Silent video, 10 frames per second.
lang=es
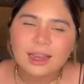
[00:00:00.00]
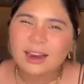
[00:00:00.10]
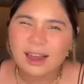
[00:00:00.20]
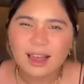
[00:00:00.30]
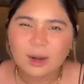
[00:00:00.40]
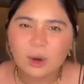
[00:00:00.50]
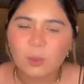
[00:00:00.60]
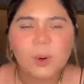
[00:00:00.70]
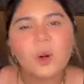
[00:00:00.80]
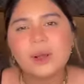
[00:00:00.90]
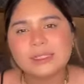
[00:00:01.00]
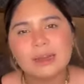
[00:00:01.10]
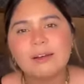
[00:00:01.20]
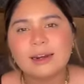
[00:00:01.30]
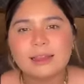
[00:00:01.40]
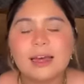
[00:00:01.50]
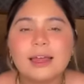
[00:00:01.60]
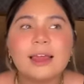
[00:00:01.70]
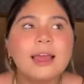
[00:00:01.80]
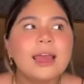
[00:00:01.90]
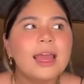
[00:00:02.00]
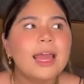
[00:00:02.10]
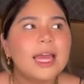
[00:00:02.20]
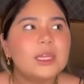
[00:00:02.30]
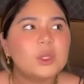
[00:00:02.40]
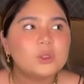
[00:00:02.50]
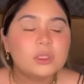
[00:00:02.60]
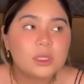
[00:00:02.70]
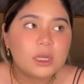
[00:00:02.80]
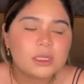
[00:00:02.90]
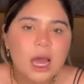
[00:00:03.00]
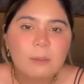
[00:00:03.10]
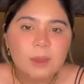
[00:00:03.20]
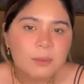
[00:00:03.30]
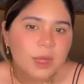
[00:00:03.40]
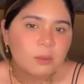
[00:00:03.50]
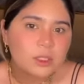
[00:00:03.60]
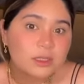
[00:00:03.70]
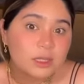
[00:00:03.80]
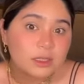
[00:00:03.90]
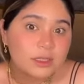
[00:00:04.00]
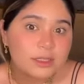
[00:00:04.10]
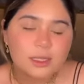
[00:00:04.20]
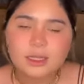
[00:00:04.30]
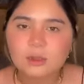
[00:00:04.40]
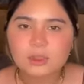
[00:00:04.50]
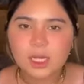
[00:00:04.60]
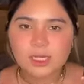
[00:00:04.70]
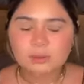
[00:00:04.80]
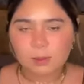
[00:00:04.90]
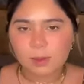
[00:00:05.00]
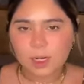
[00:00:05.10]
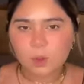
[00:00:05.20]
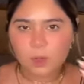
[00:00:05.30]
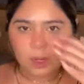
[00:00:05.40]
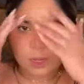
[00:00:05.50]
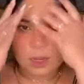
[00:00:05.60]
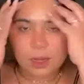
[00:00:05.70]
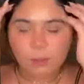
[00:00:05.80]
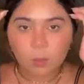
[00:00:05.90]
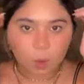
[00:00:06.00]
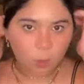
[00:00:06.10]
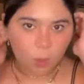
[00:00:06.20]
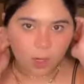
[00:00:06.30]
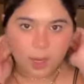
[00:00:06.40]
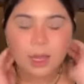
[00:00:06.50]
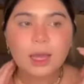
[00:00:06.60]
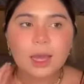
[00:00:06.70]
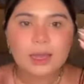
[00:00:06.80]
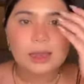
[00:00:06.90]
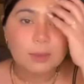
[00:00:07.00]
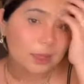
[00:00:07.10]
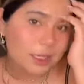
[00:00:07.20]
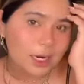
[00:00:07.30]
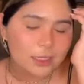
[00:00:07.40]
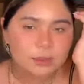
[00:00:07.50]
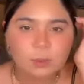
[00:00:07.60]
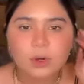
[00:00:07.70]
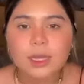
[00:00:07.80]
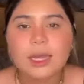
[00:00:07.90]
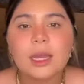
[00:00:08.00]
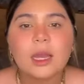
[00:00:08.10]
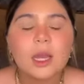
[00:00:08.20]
créanlo, pero no es la verdad. Entonces, a mí me da mucha tristeza que ustedes vivan en una burbuja de mentiras, porque